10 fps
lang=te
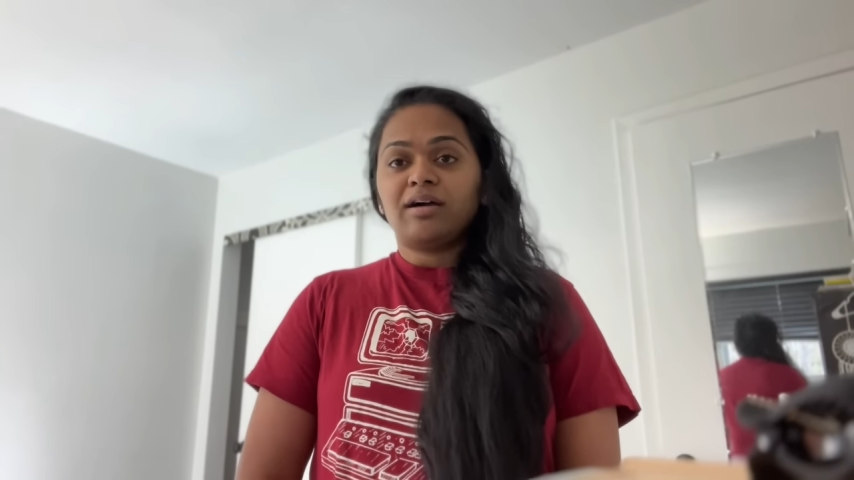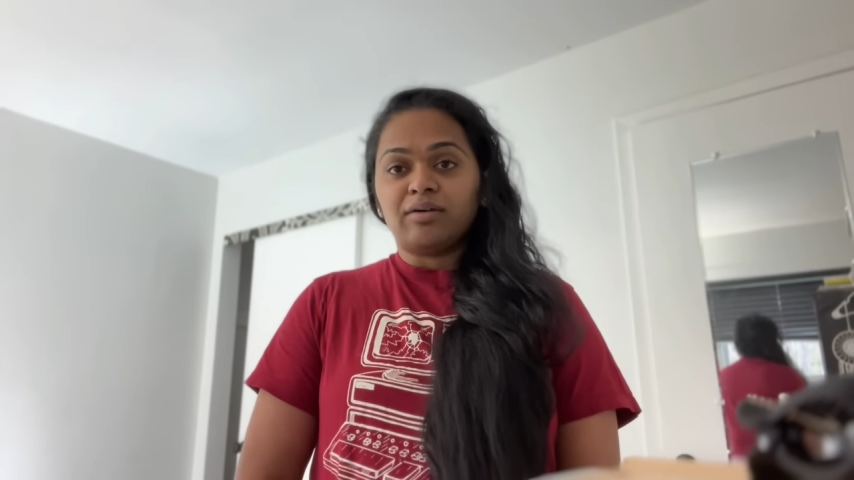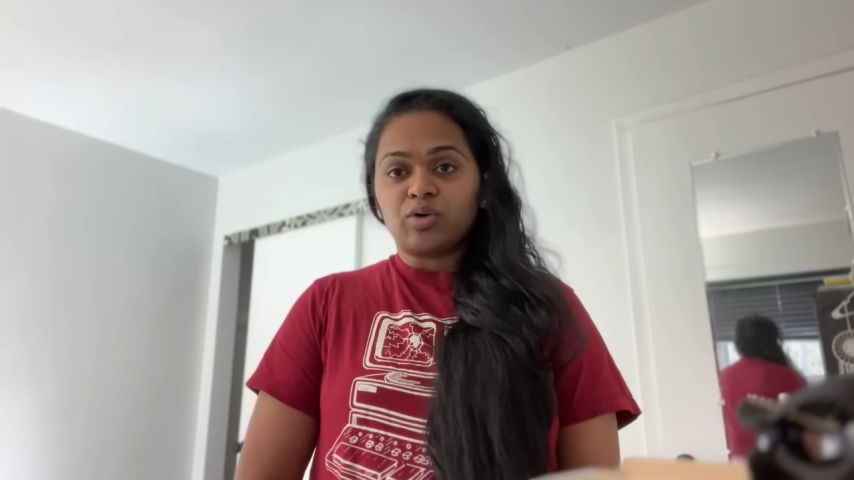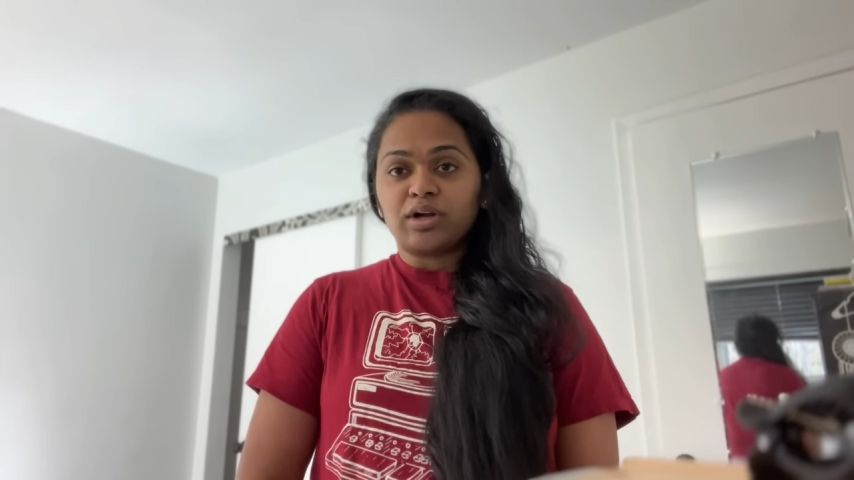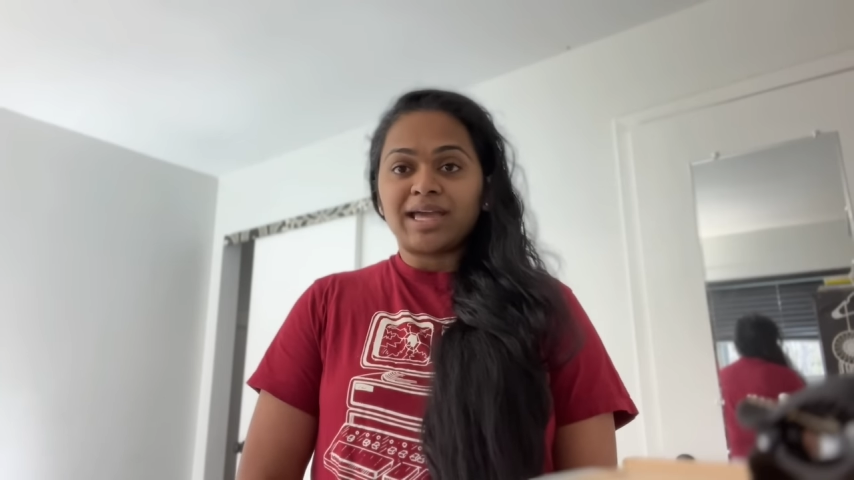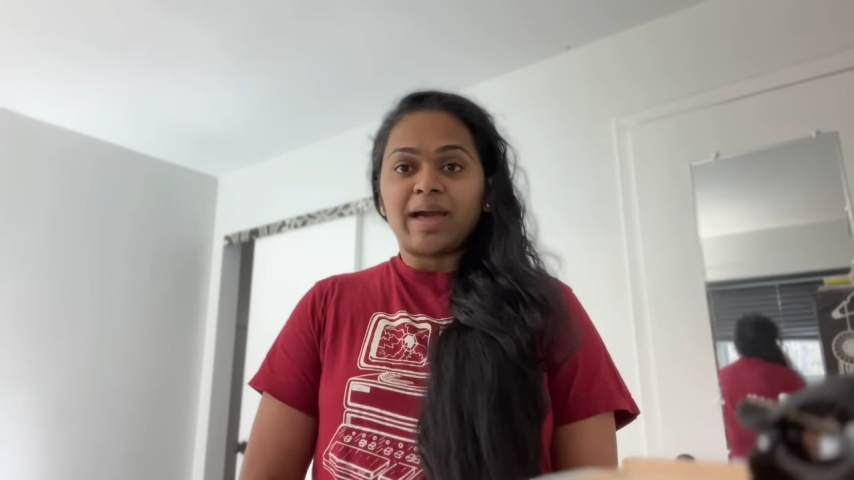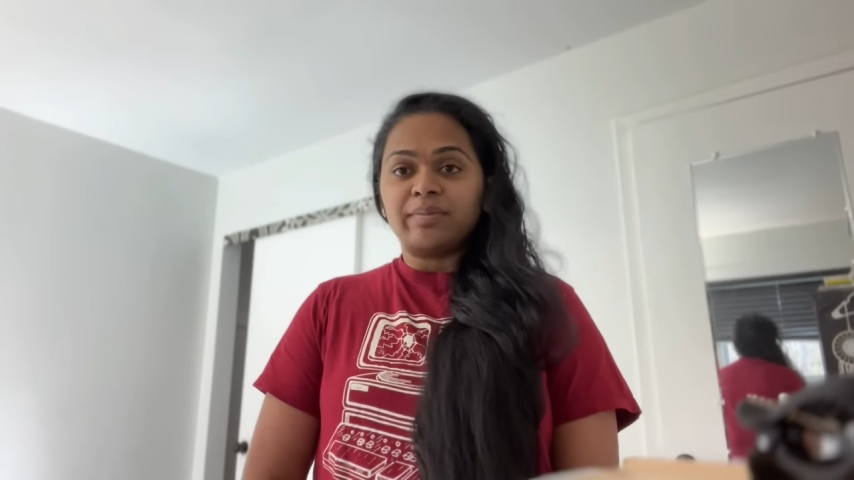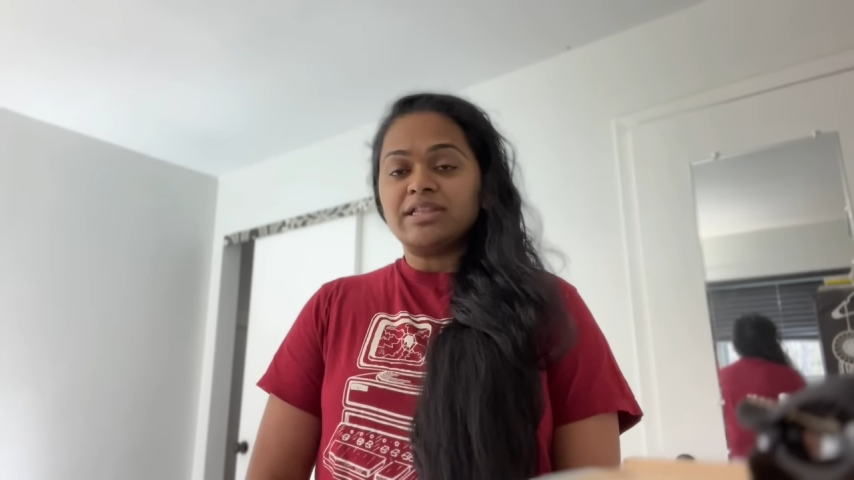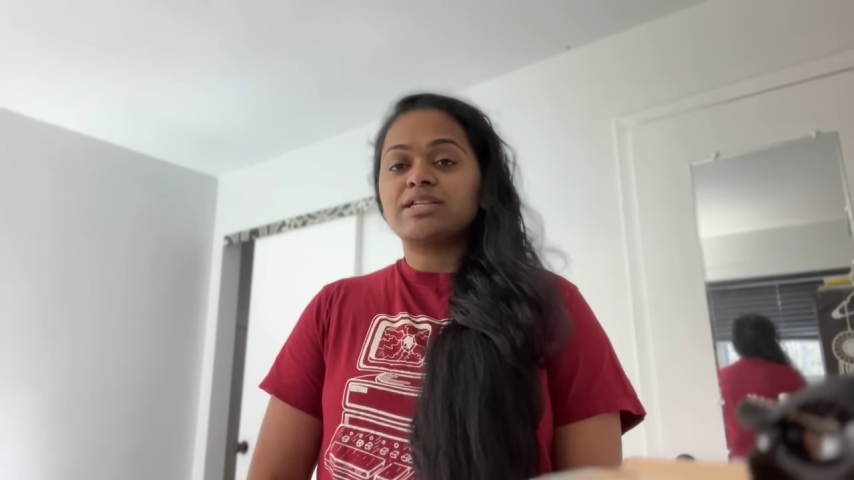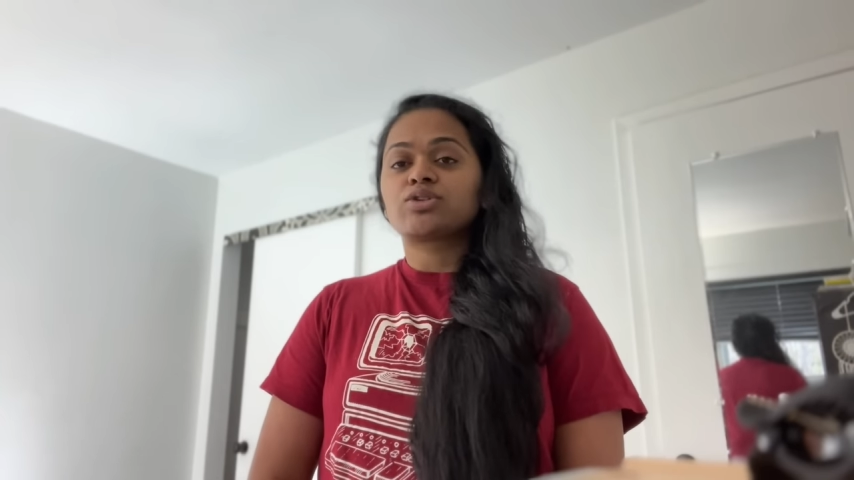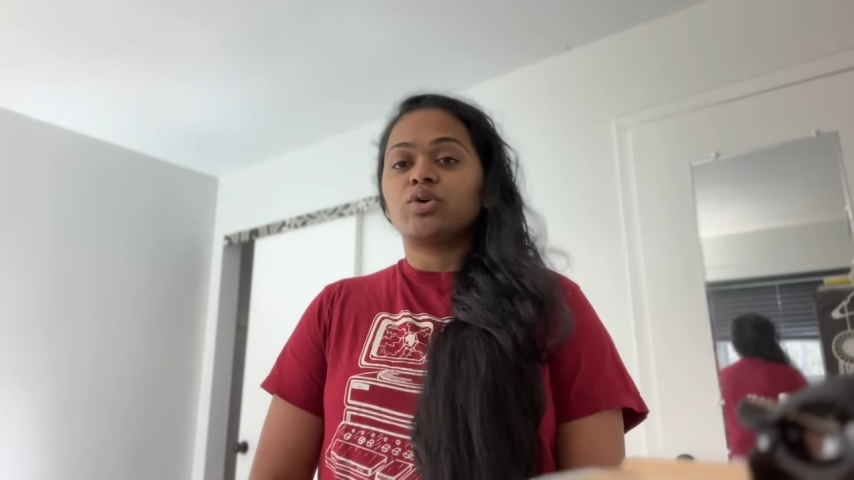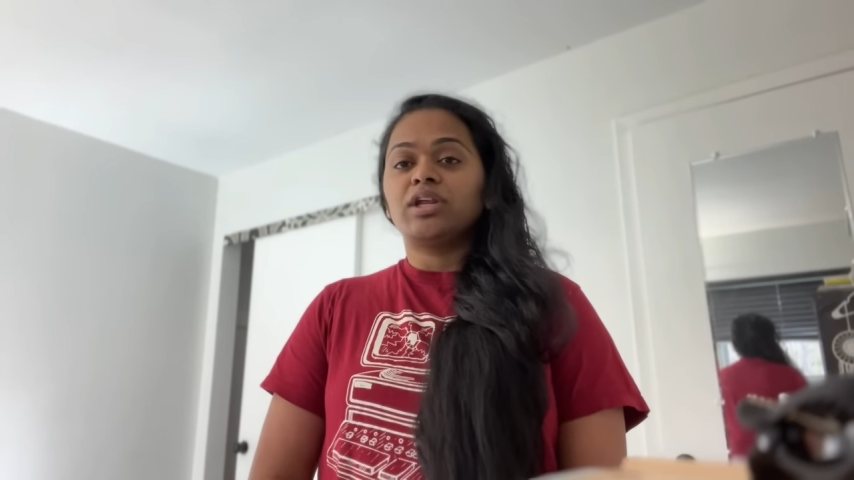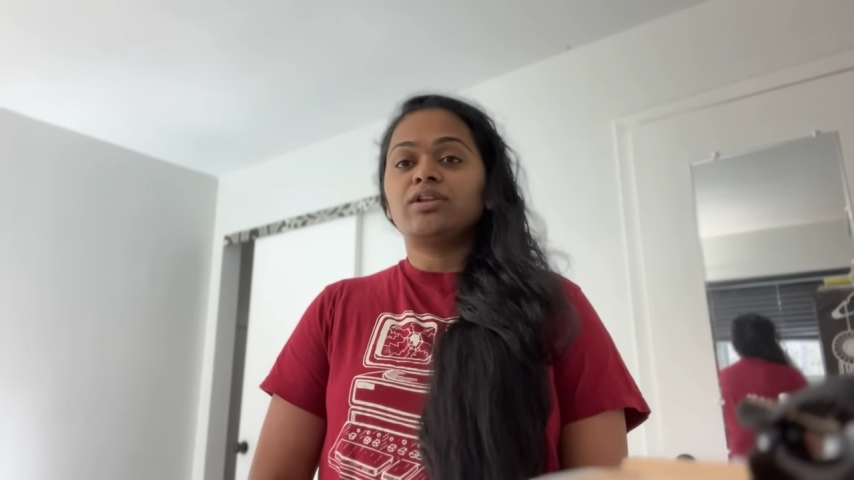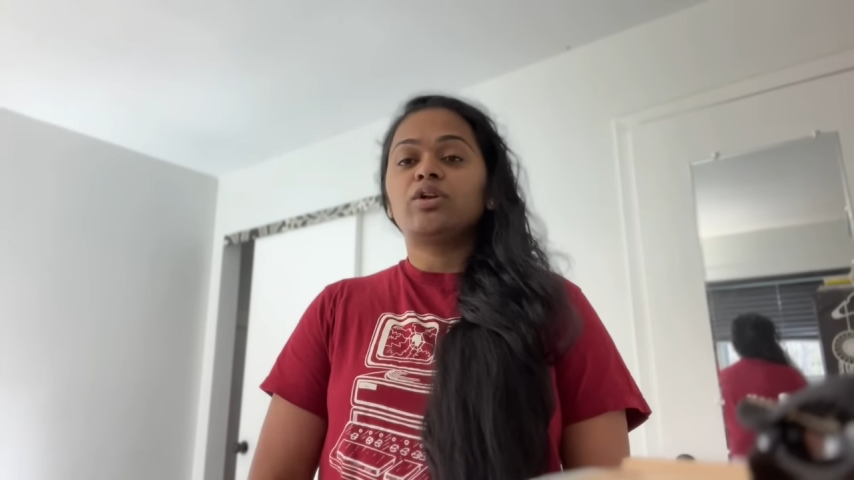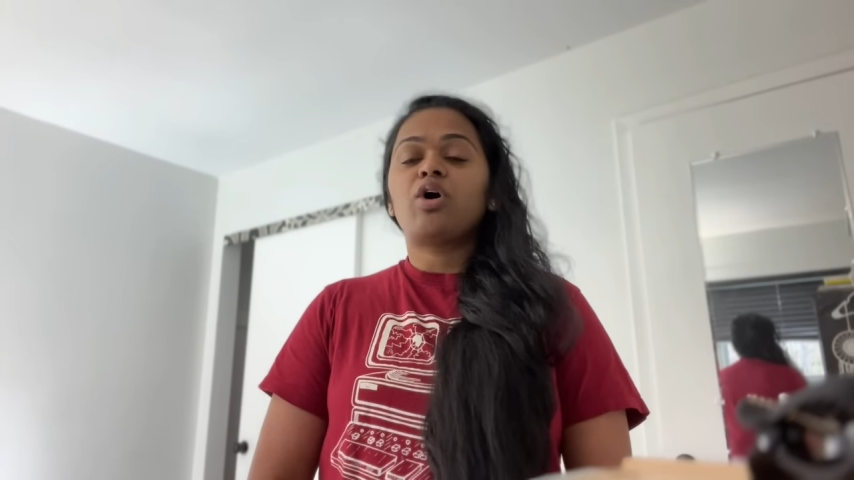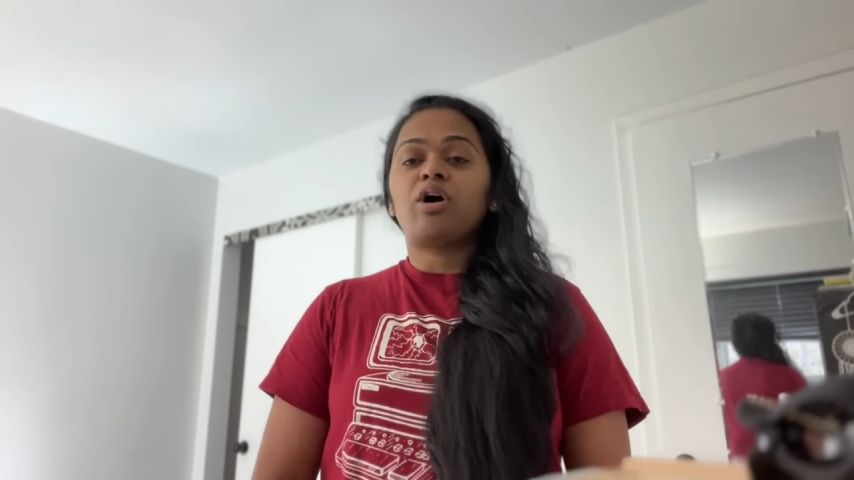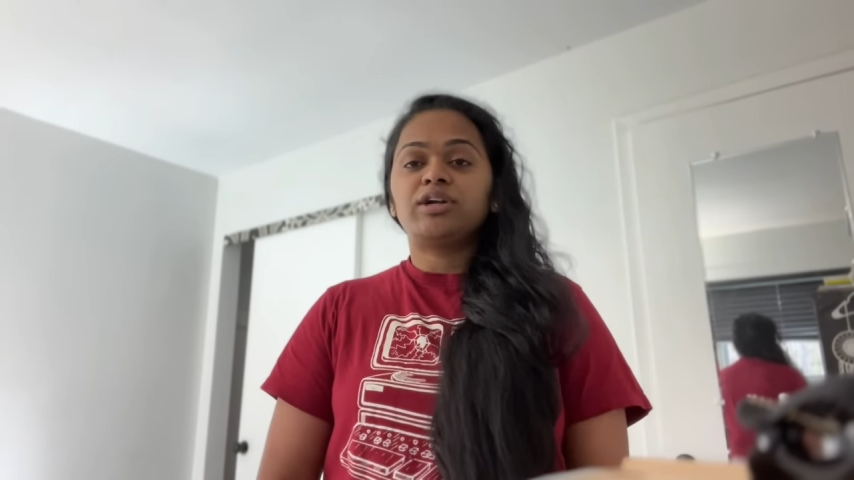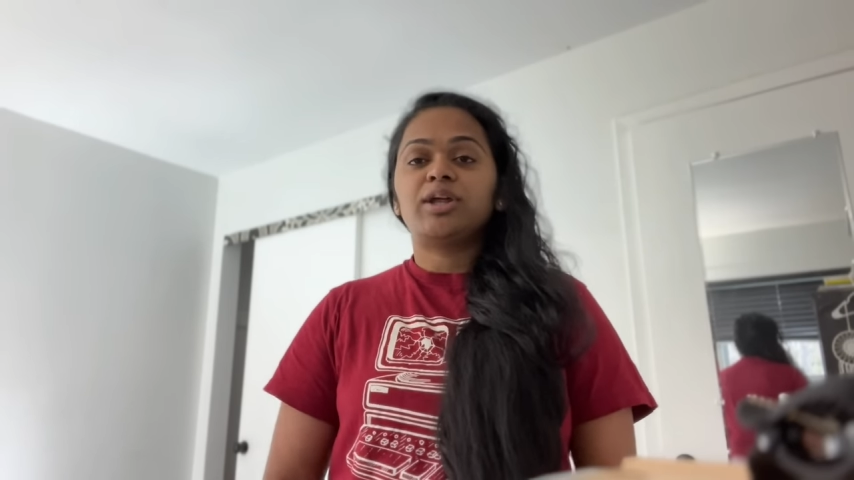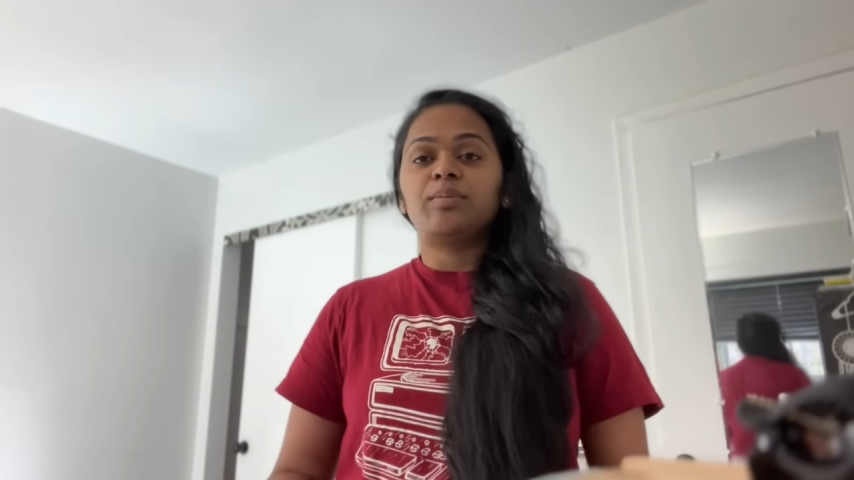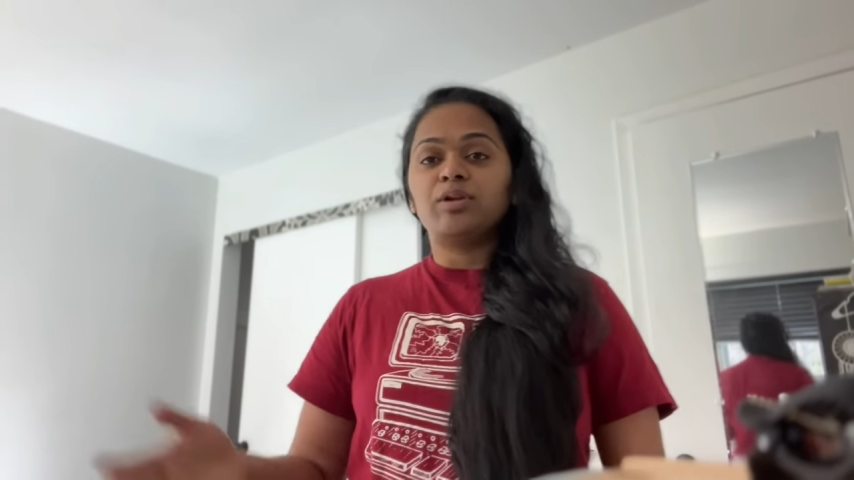ఒక క్యాబిన్ తీసుకొని అందులో హాట్
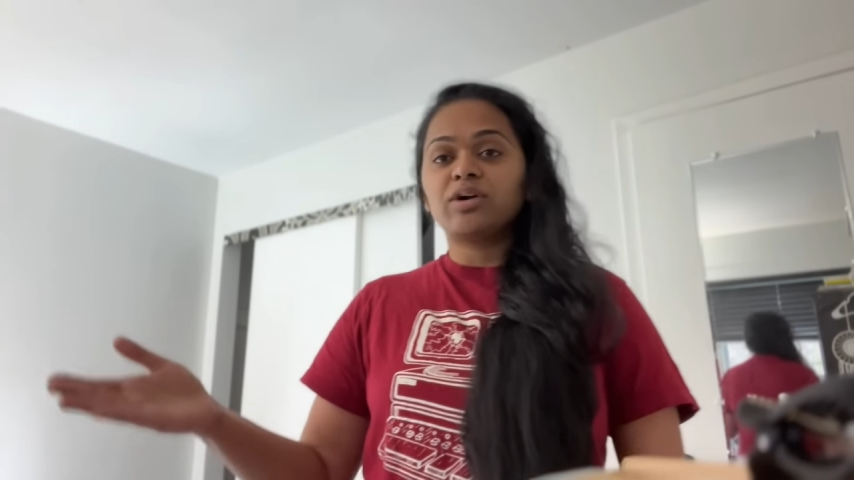టబ్లో